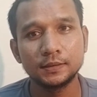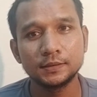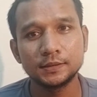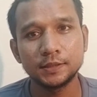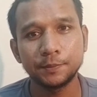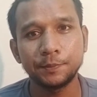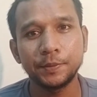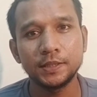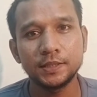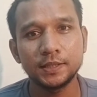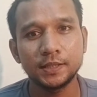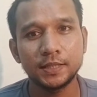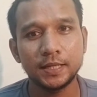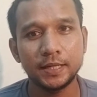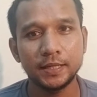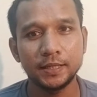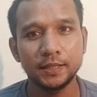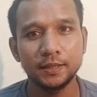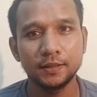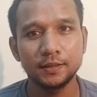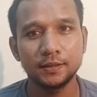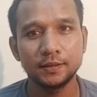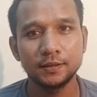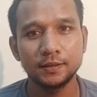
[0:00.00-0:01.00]
จะเป็นยังไง
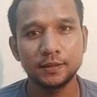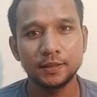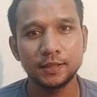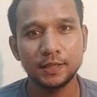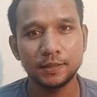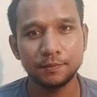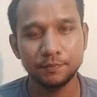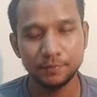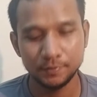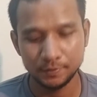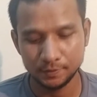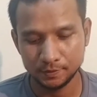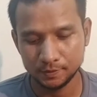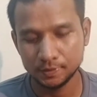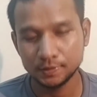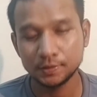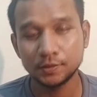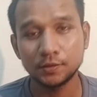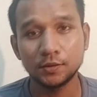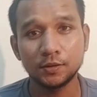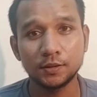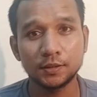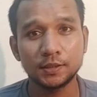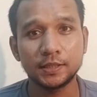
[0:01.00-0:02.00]
นะครับ
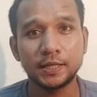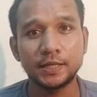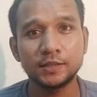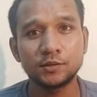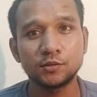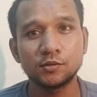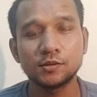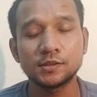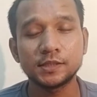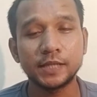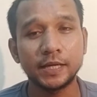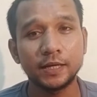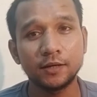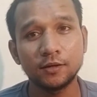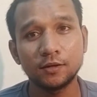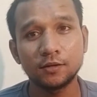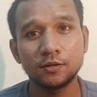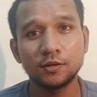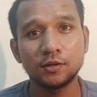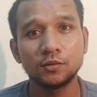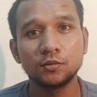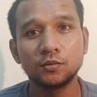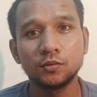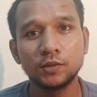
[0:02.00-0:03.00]
ก็ใครสงสัยก็
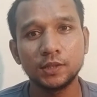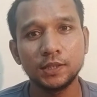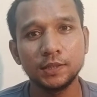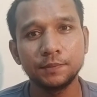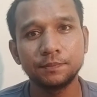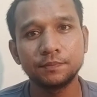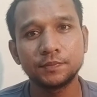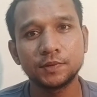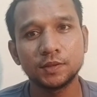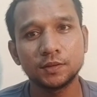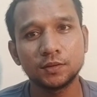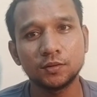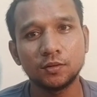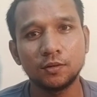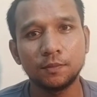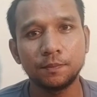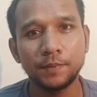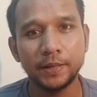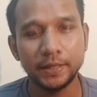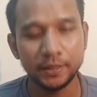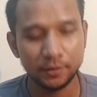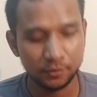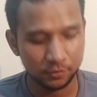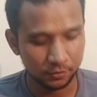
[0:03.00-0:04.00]
รอดูคลิปต่อๆ
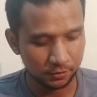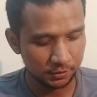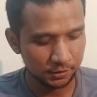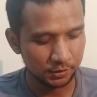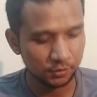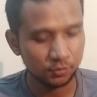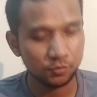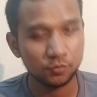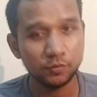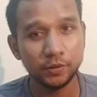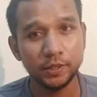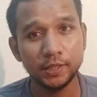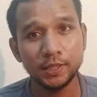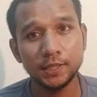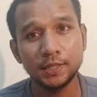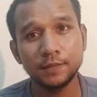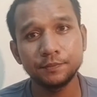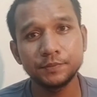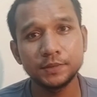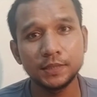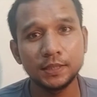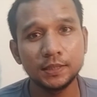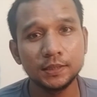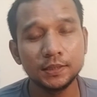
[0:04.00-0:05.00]
ไปของเฉาก้วยนะค
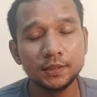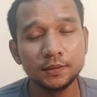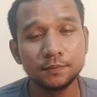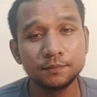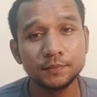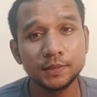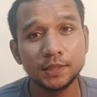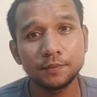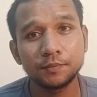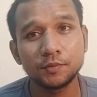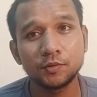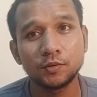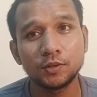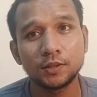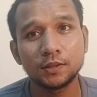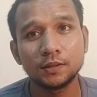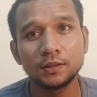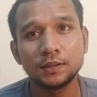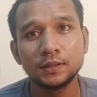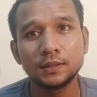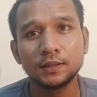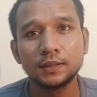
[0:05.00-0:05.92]
รับอย่าลืมนะครับกด